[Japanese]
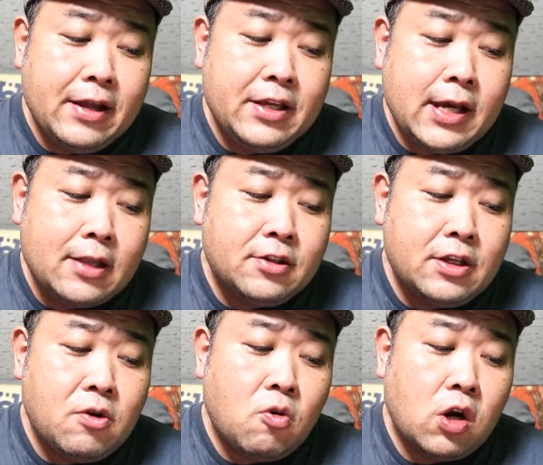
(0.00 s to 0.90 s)
2月
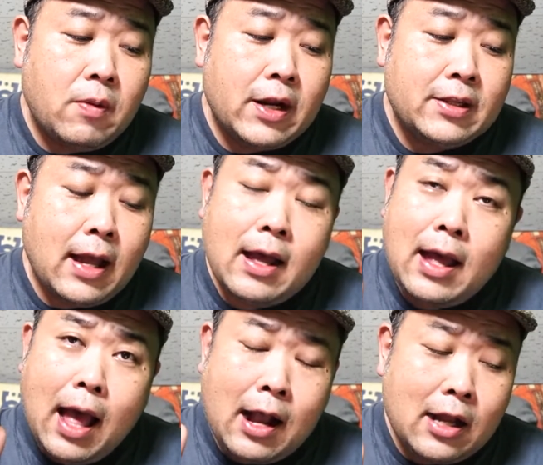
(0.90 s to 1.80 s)
に行われ
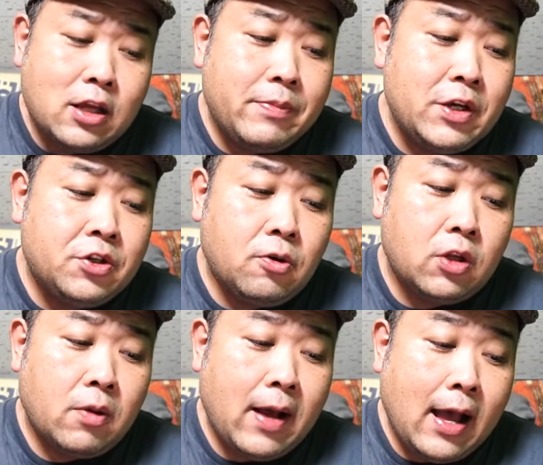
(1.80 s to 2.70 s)
たアカデミー賞
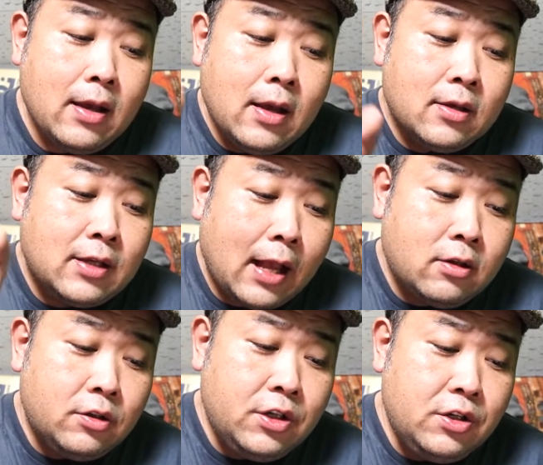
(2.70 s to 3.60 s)
では
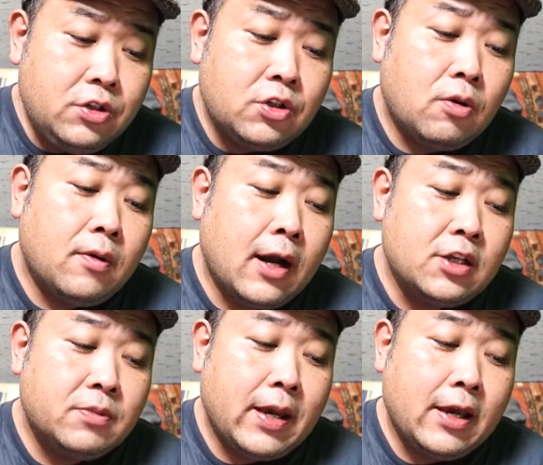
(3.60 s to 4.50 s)
作品賞をは
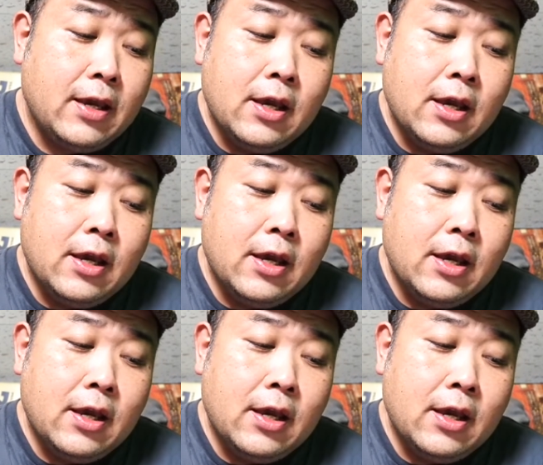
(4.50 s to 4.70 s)
じめ、